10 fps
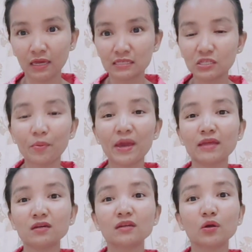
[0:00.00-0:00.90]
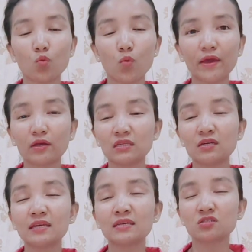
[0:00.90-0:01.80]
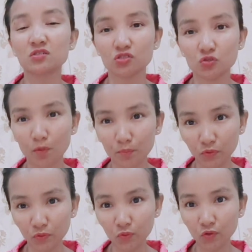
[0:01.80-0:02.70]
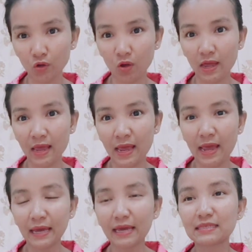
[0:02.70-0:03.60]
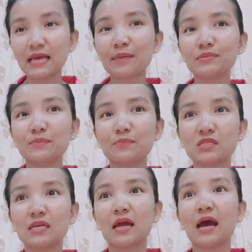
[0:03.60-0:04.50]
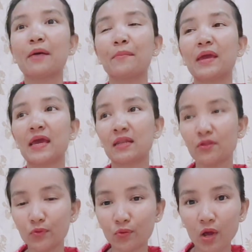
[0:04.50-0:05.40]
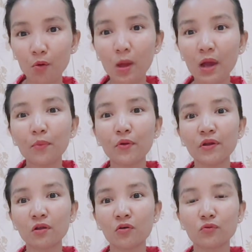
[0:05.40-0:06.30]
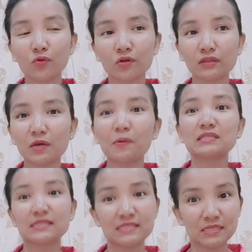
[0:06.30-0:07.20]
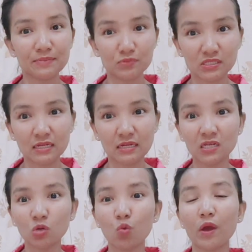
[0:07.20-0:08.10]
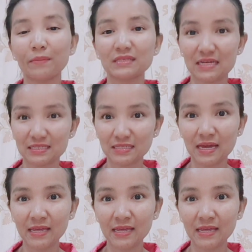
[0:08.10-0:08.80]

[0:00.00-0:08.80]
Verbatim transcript: จะแพรถึงได้อวยถึงได้ชื่นชมนะทุกคนเนาะแค่สามสิบเปอร์เซ็นต์อ่ะแมนอยู่ห้าวางผลเนาะทุกคน แต่ว่าเจ็ดสิบเปอร์เซ็นต์อ่ะคืออวยมาจากใจ